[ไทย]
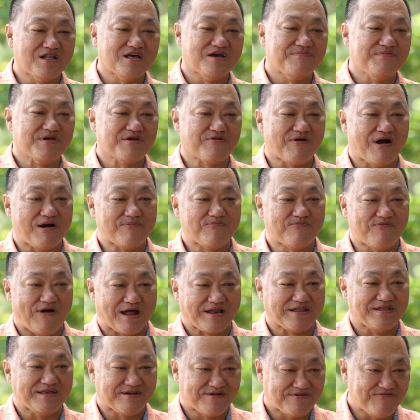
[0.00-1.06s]
ก็เลยมีความฝั
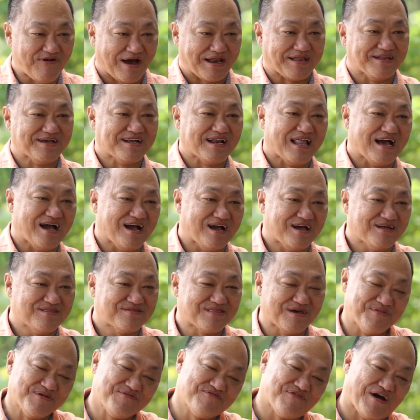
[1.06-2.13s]
นอีกฝันหนึ่งละ
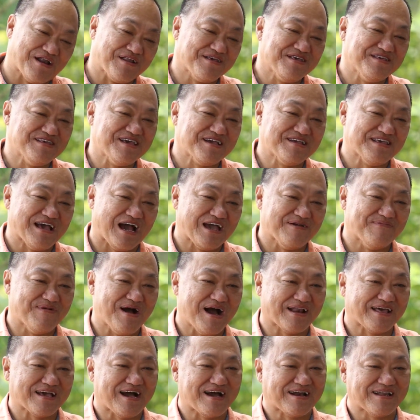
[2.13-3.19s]
แต่เป็นฝันที่ยิ่งใหญ่
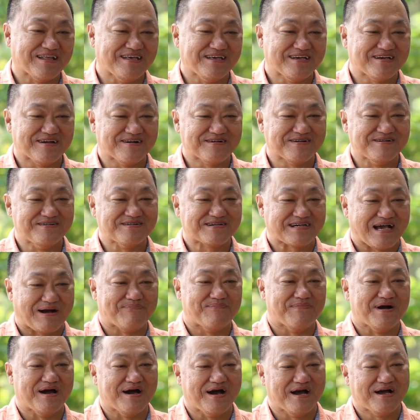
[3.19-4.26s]
มากเลยครั้งนี้ก็คือกลับ
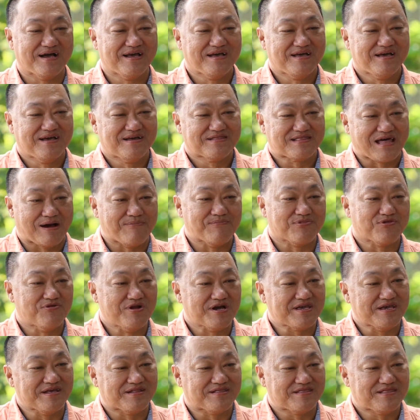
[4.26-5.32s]
มาทำธุ
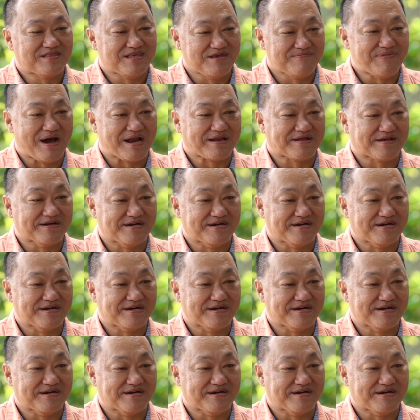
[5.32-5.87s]
รกิจที่บ้าน